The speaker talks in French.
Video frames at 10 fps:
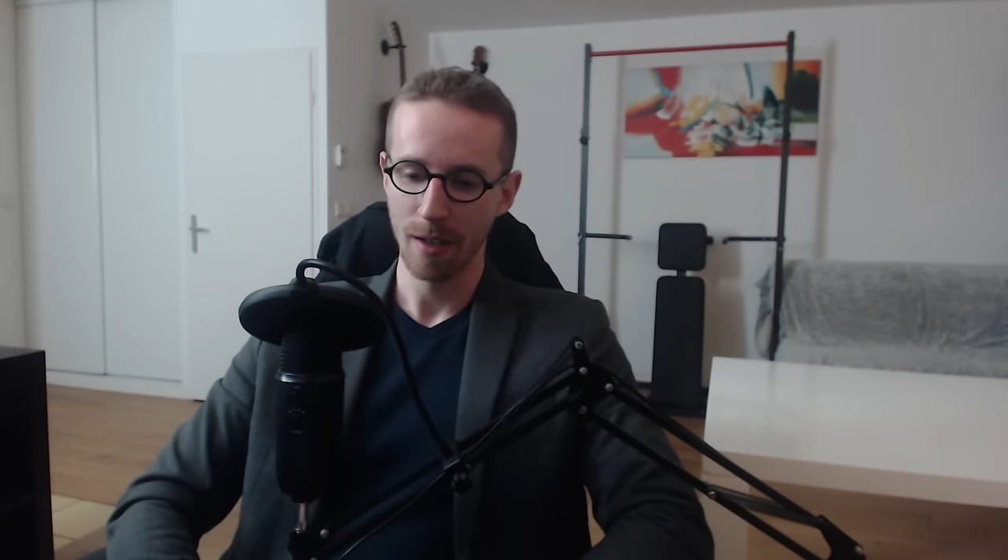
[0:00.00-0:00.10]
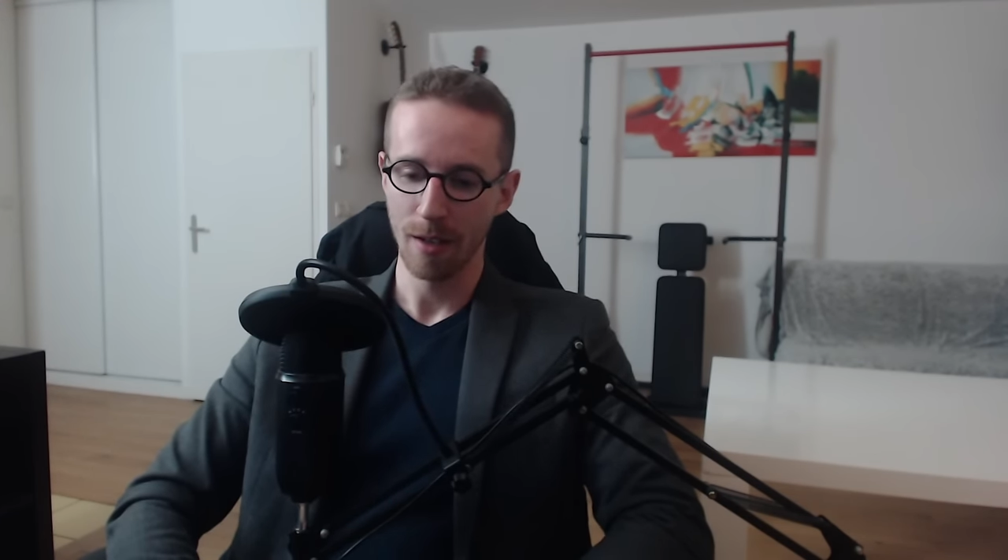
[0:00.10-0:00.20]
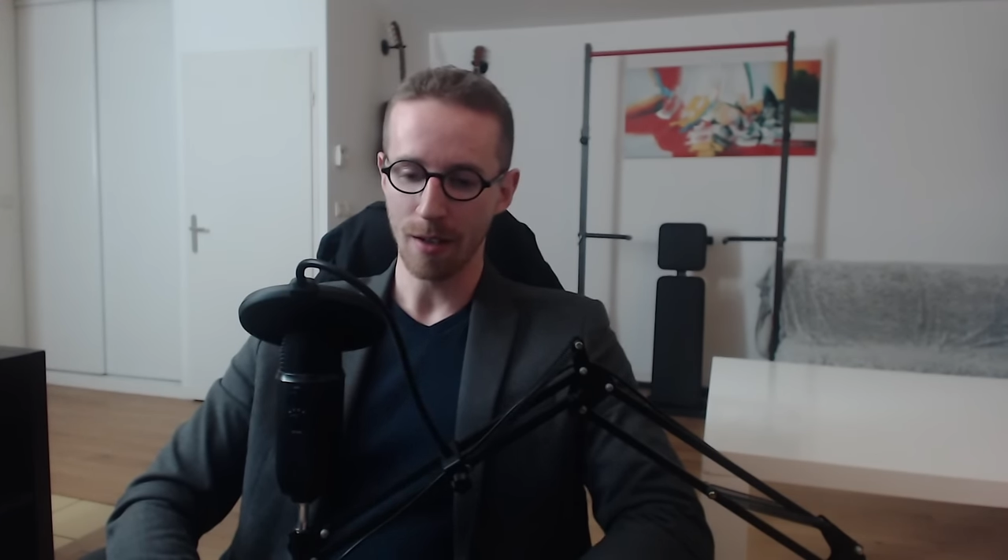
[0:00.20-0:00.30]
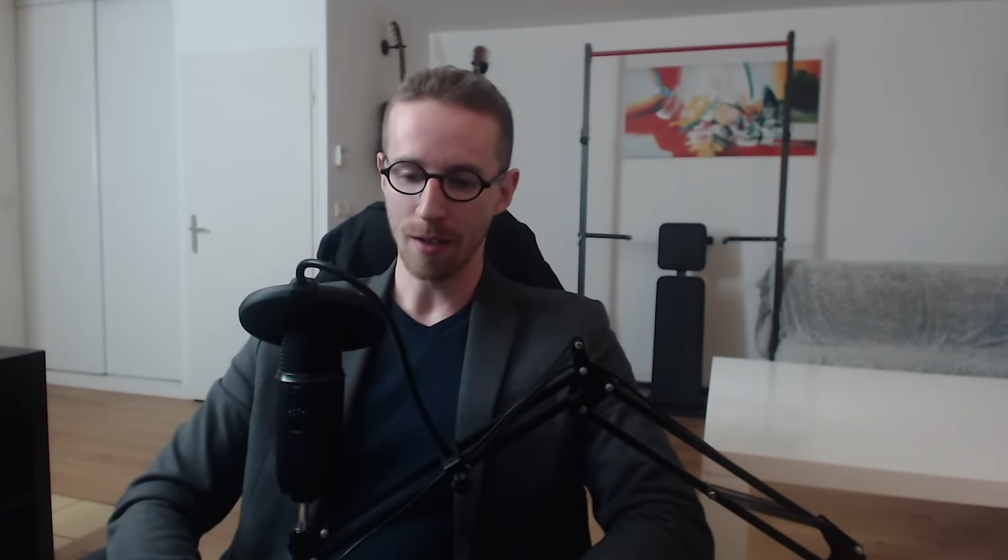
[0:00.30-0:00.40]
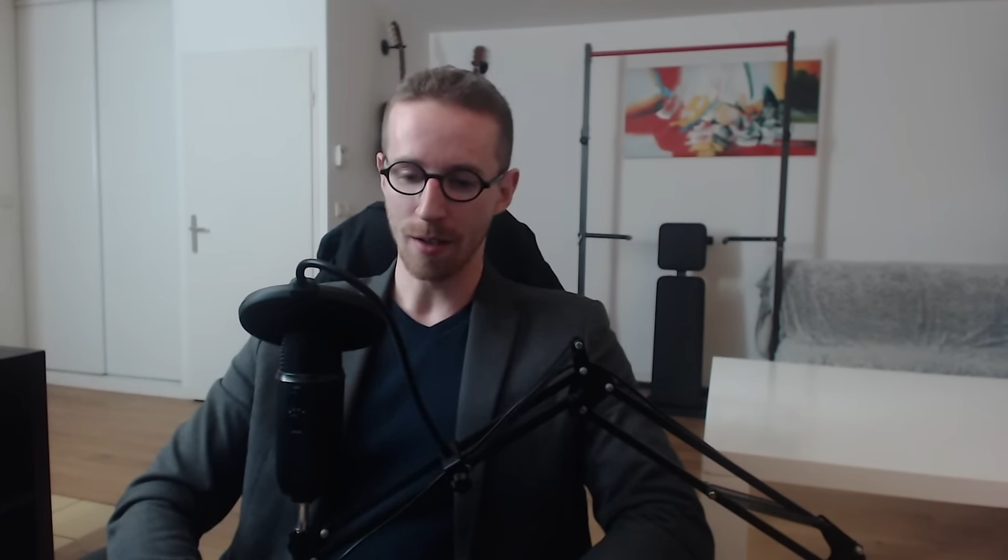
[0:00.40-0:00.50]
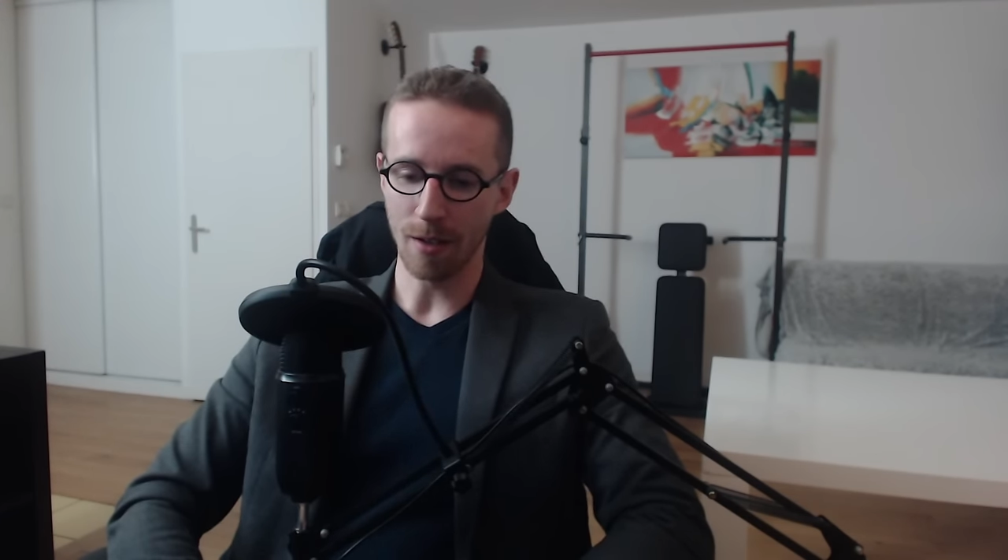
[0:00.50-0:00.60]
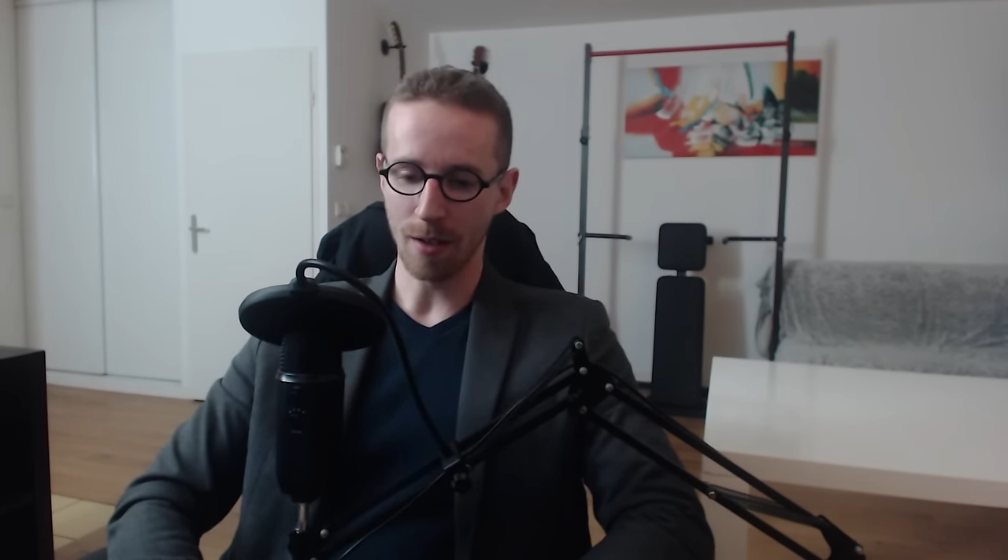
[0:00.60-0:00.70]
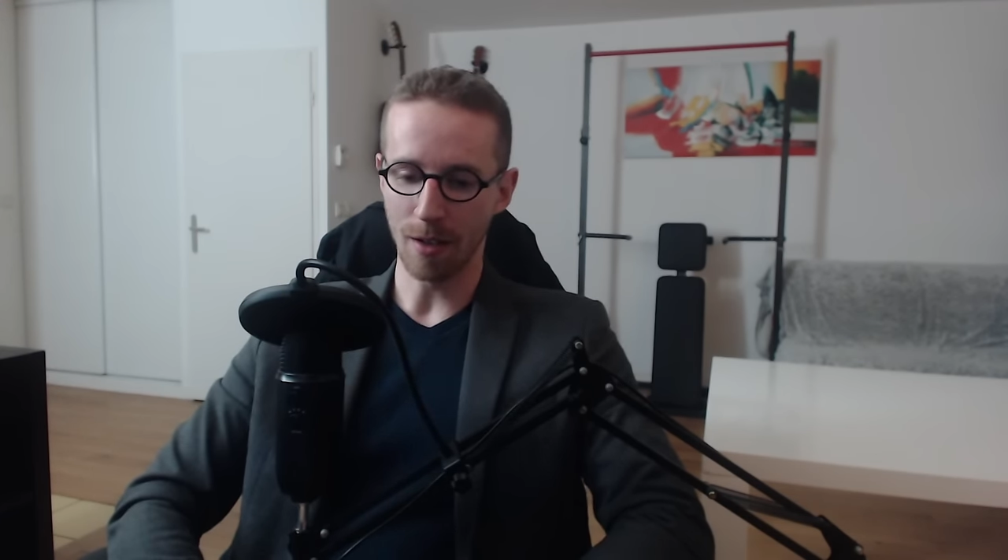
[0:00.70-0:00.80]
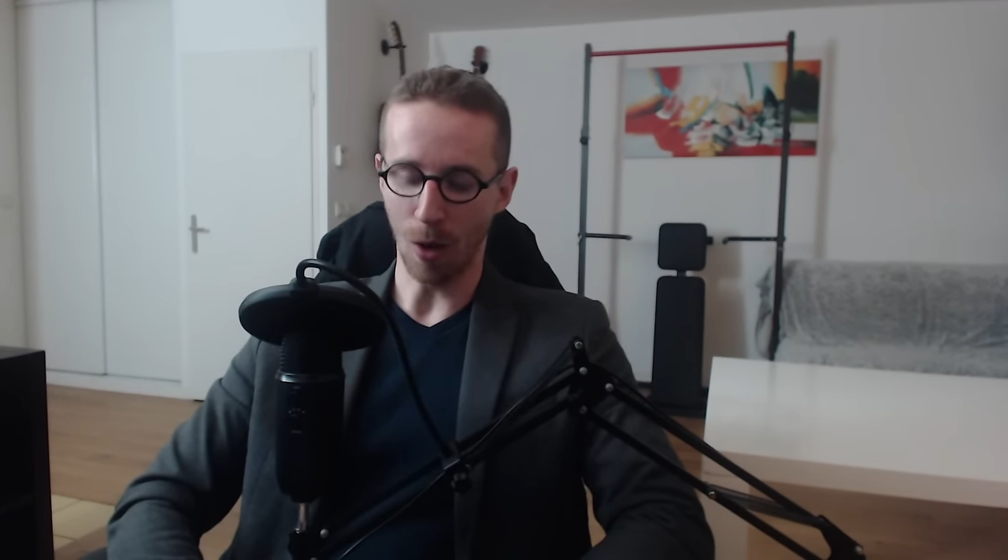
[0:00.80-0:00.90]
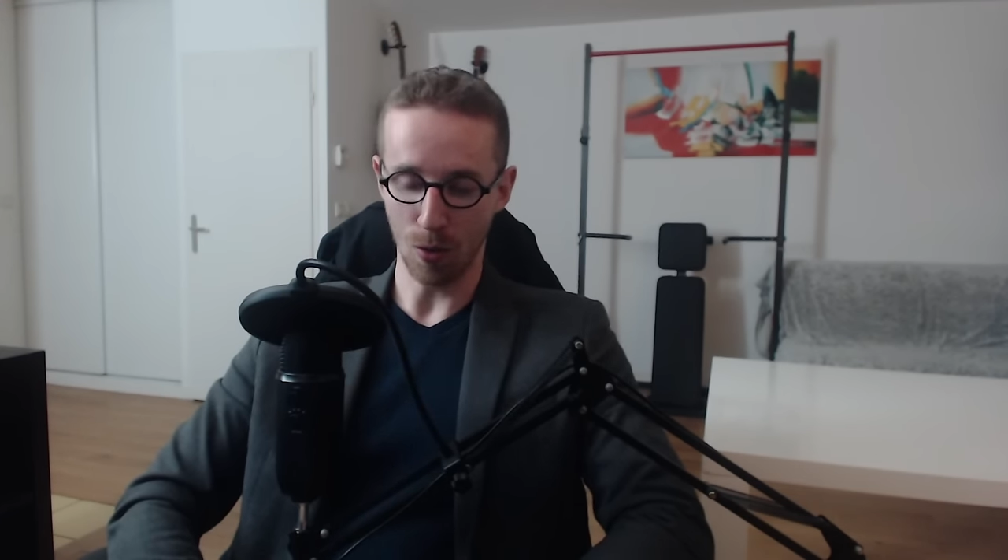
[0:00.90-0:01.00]

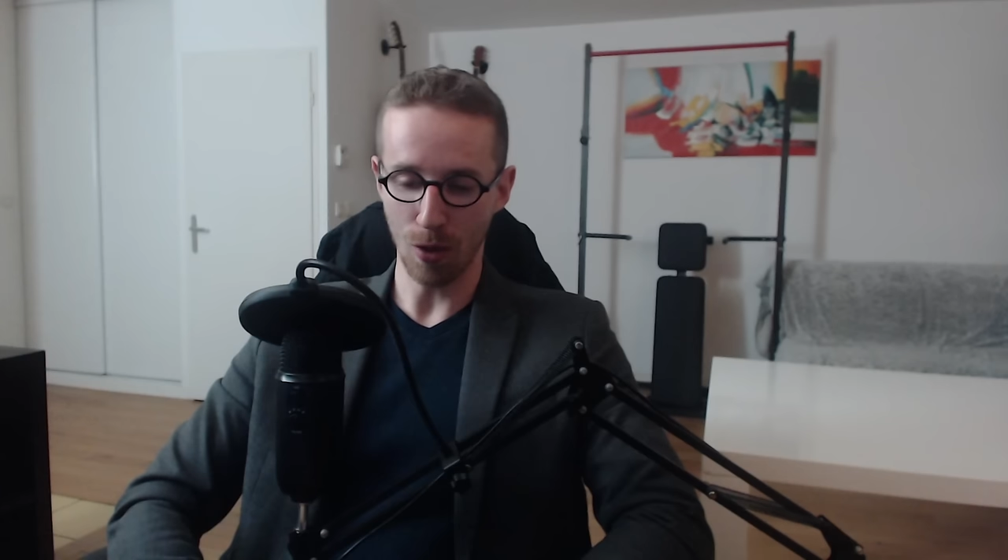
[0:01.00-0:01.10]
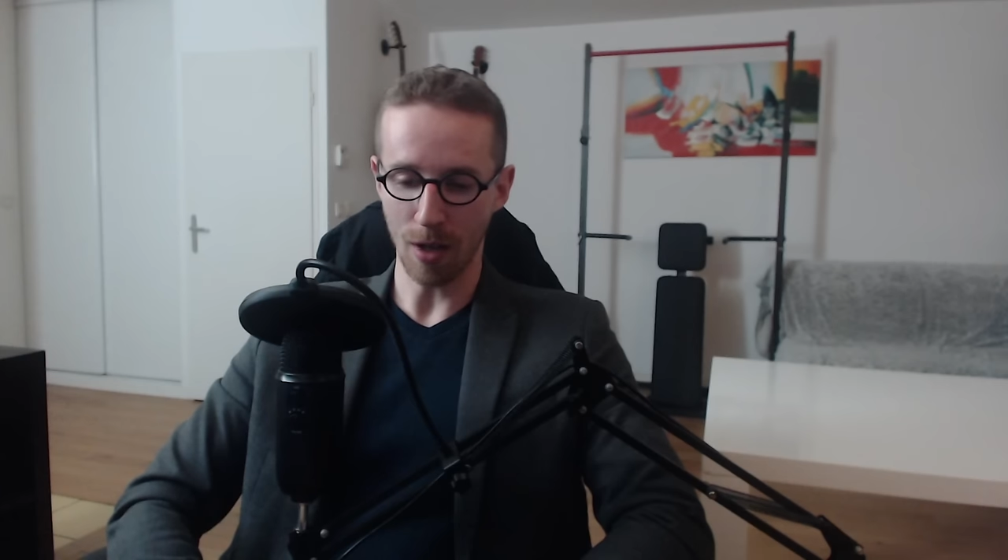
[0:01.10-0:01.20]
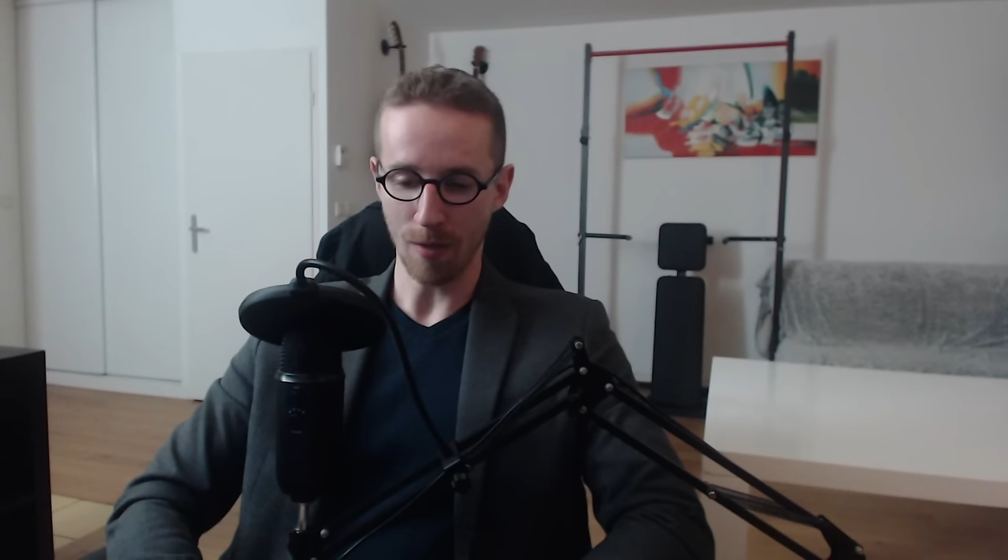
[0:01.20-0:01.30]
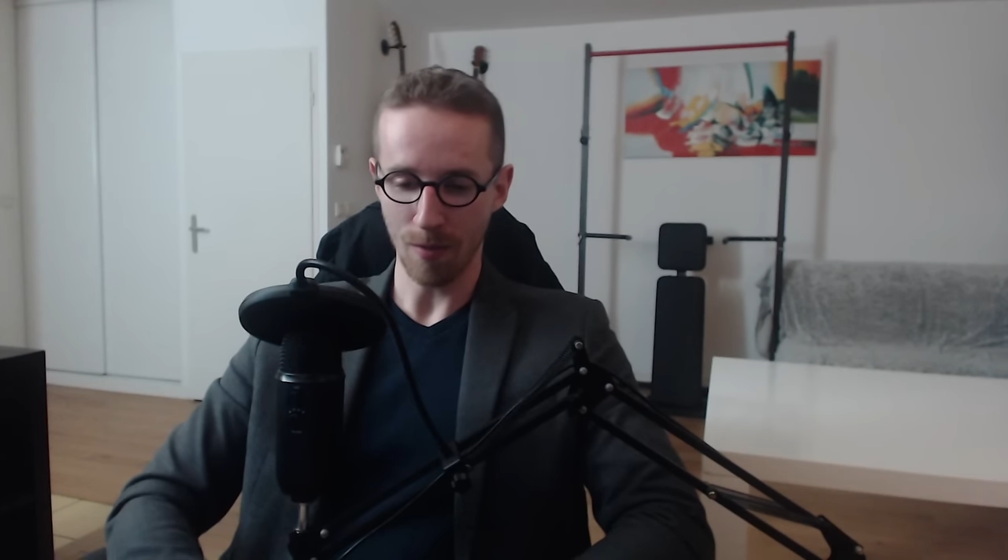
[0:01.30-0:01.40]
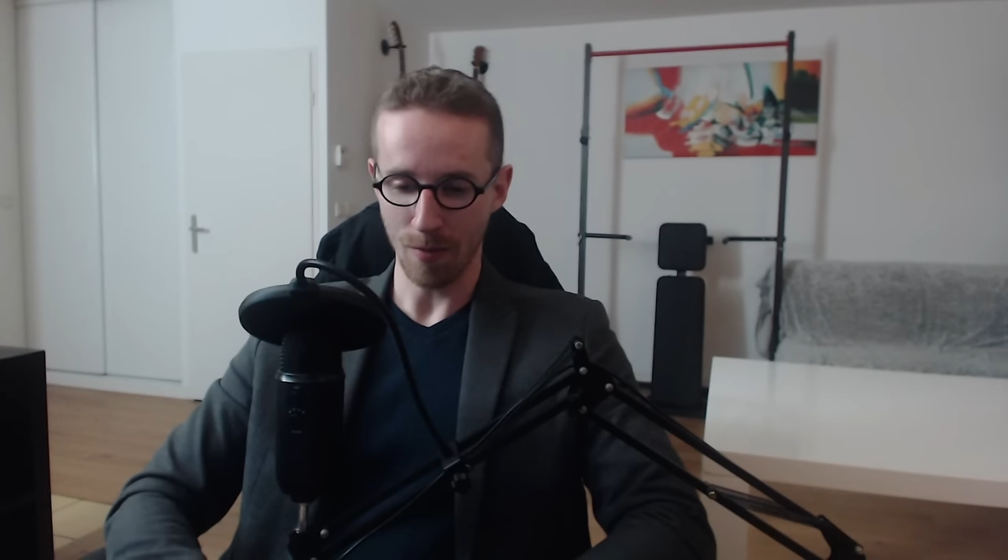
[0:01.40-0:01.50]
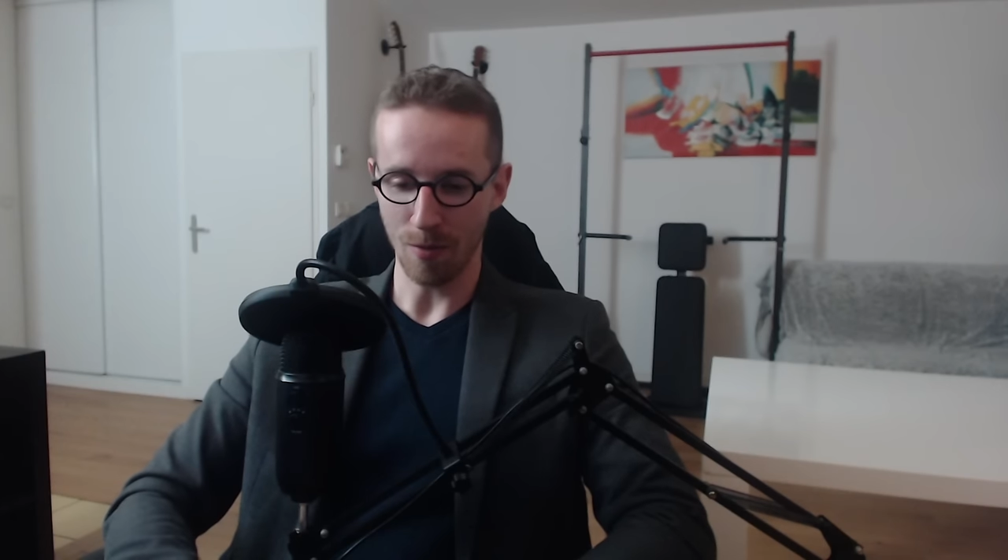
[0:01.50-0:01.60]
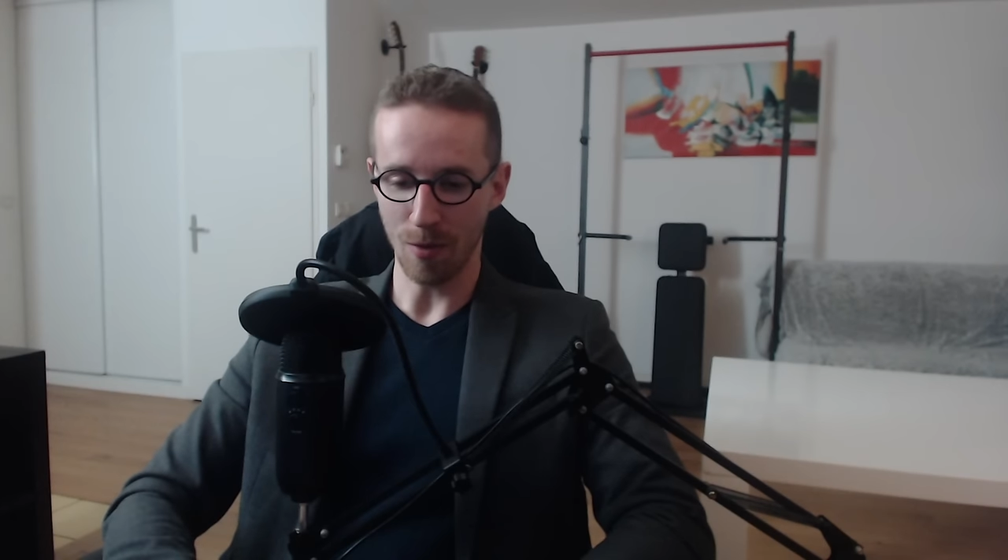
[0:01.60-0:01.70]
alors, on aura.